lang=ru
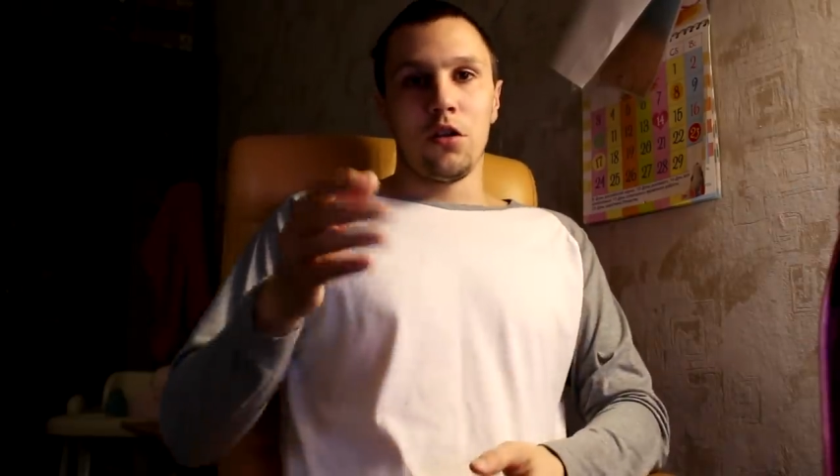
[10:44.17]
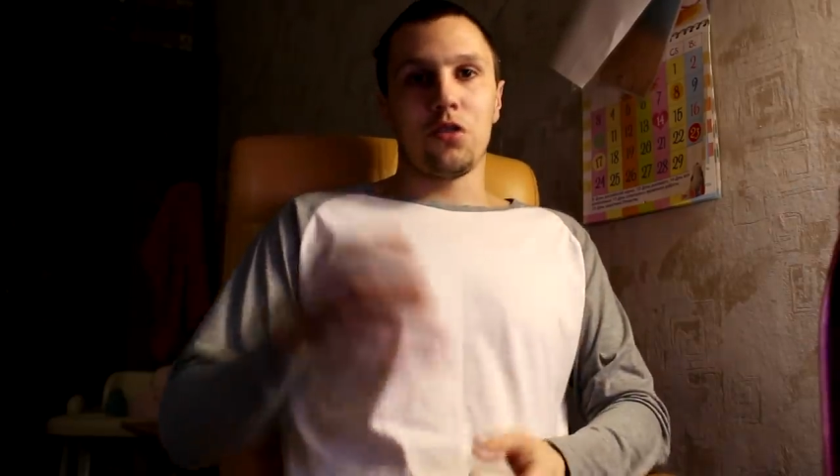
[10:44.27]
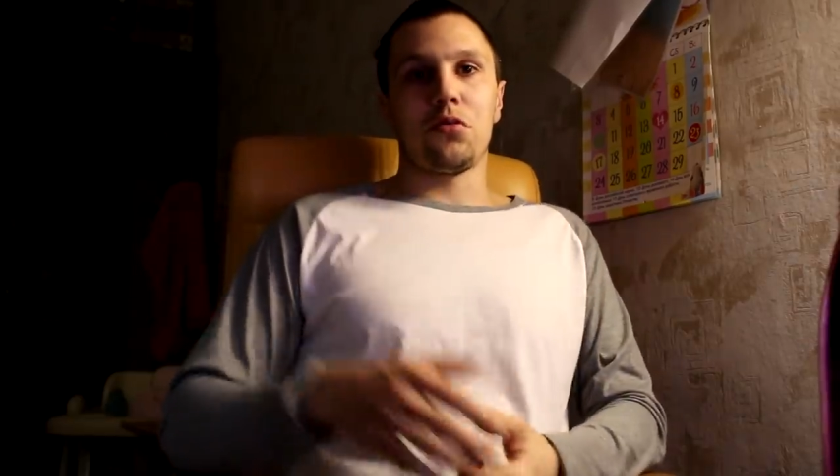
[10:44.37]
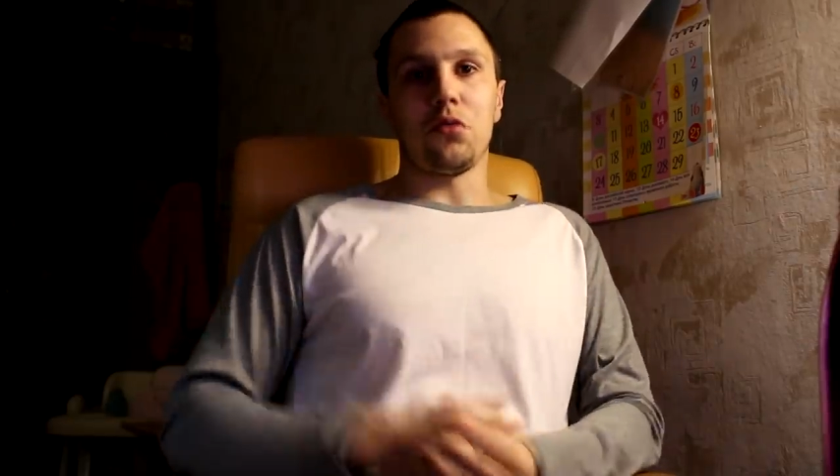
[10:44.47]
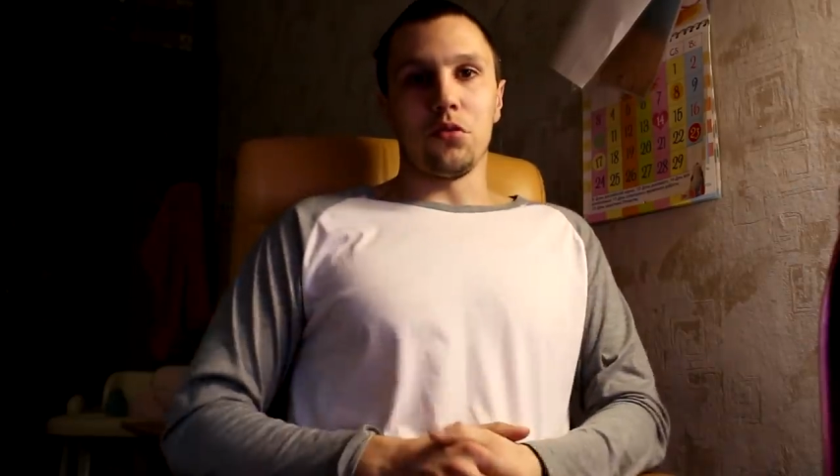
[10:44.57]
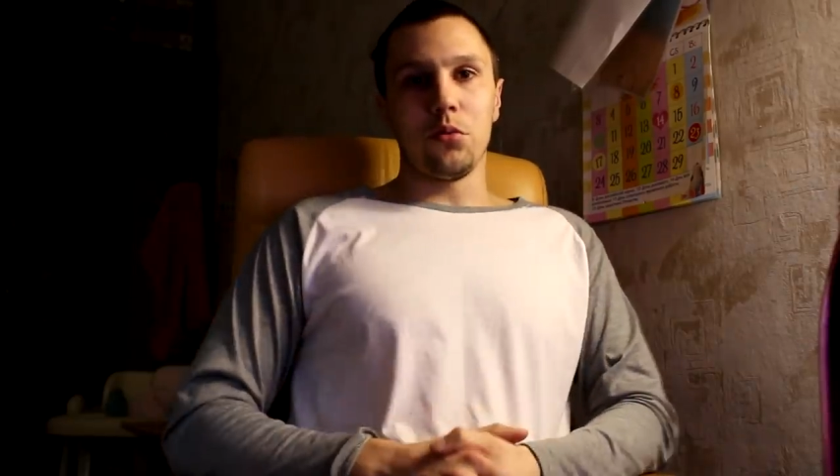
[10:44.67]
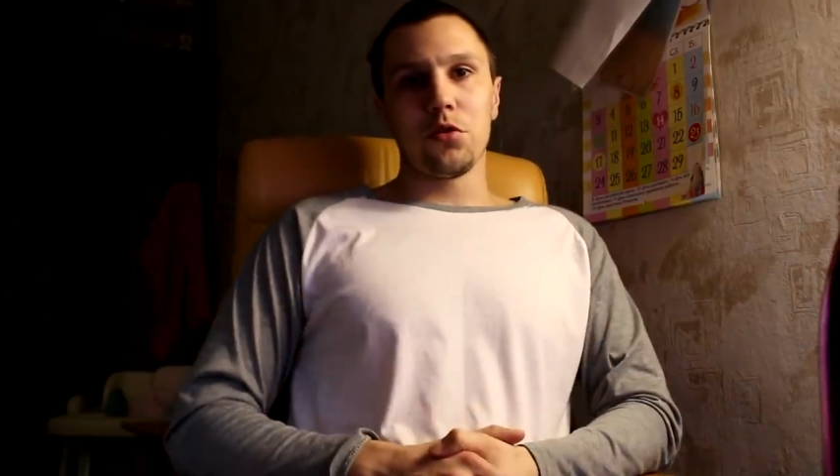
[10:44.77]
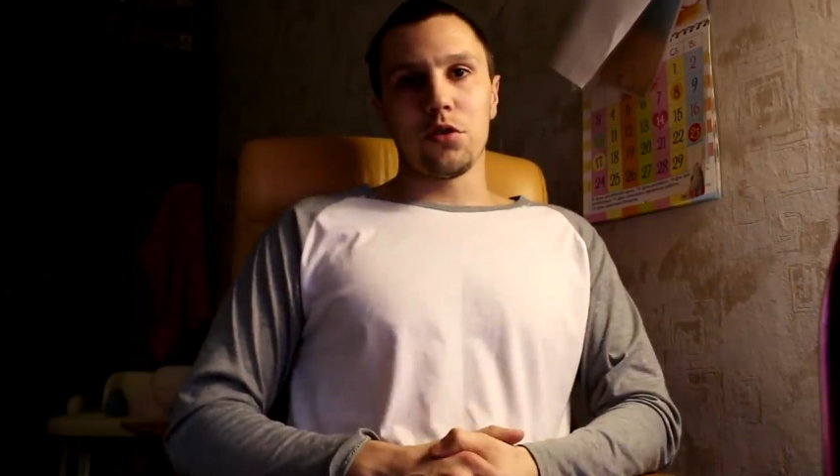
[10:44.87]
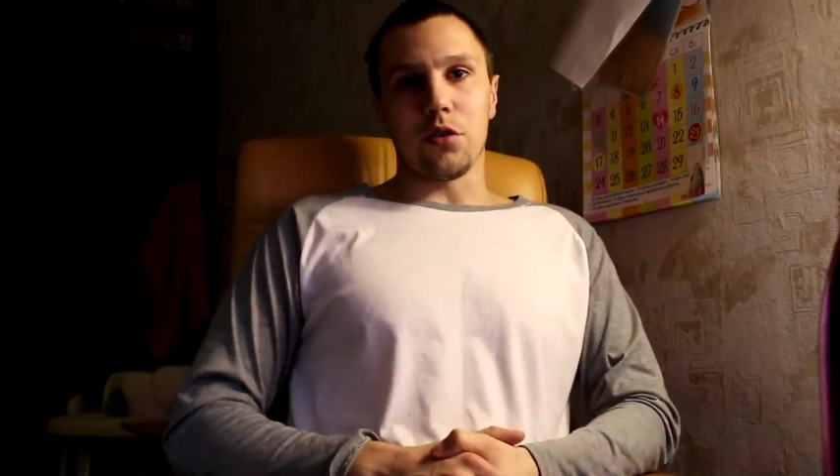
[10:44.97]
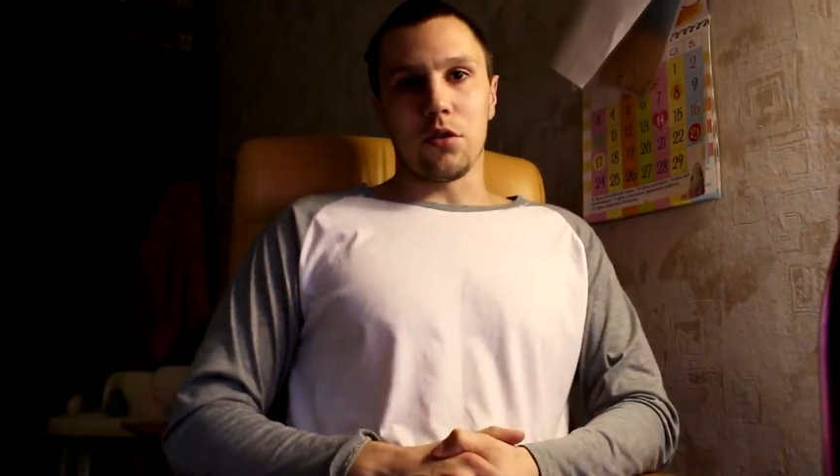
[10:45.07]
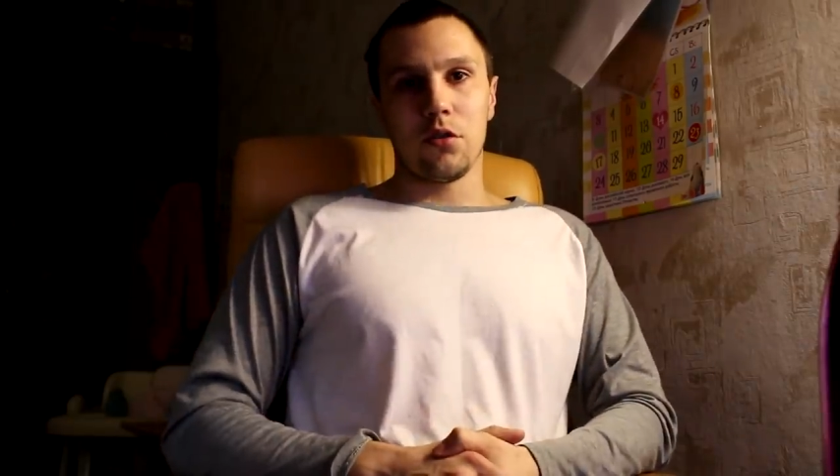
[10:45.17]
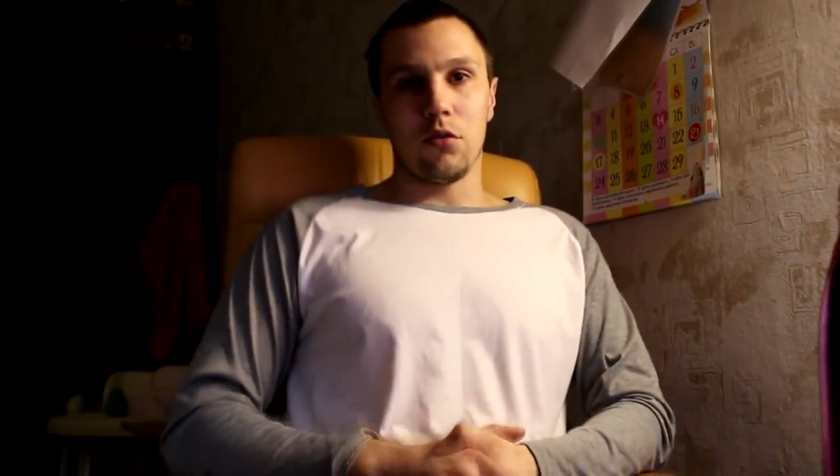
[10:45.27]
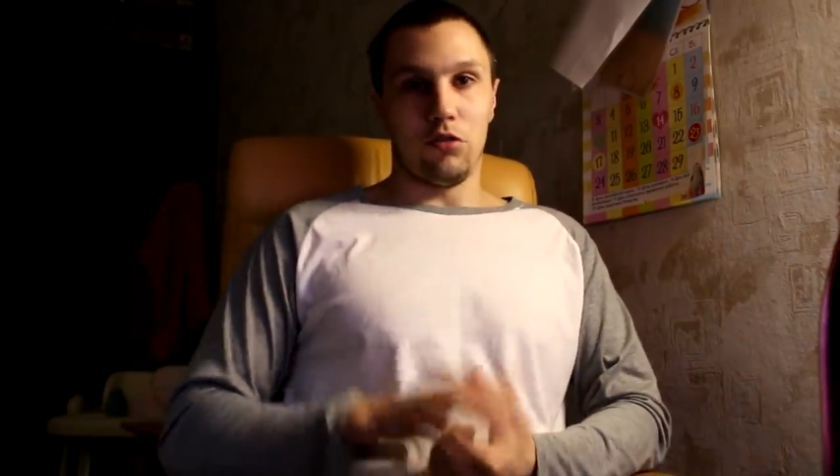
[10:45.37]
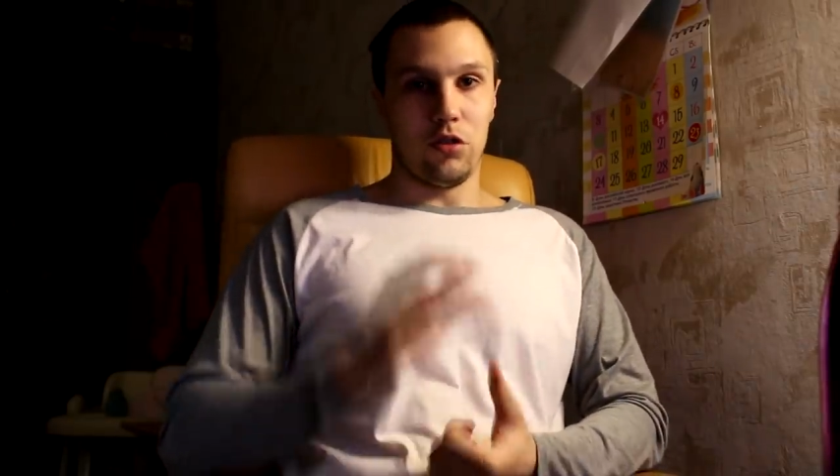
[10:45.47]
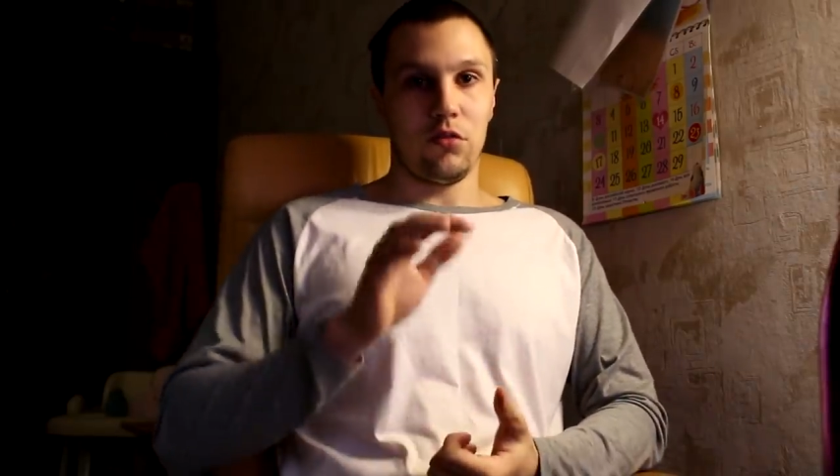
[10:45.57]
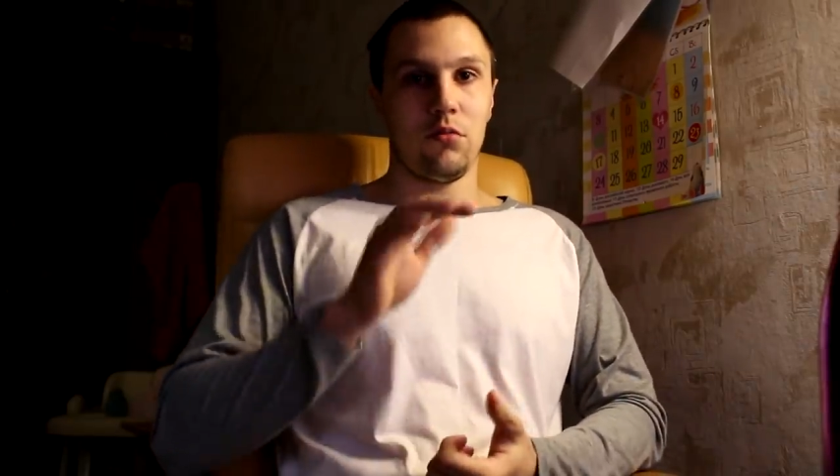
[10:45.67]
Что нужно, вот